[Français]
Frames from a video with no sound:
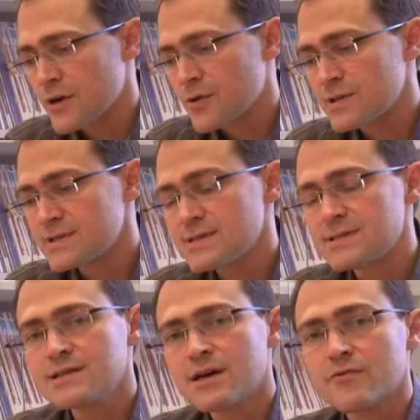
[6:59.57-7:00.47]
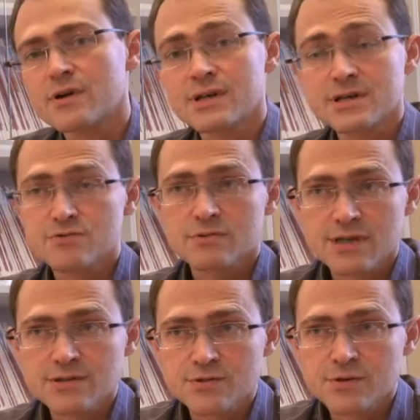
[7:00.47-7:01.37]
euh, nécessitent d'avoir des
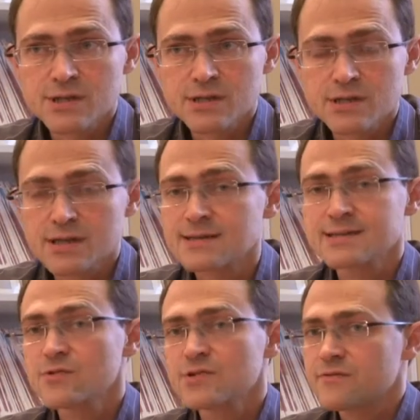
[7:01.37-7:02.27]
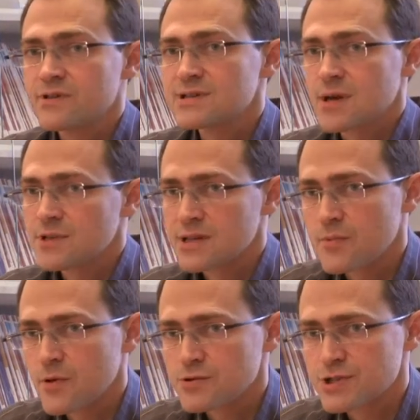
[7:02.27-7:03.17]
résultats solides et quasiment d'avoir terminé
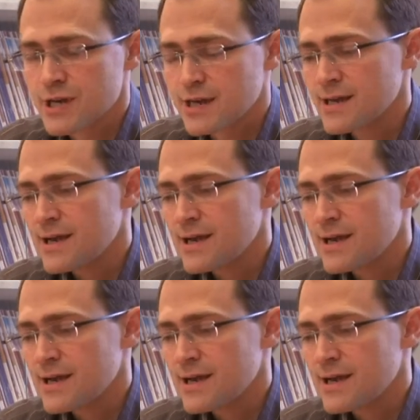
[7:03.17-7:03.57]
le projet.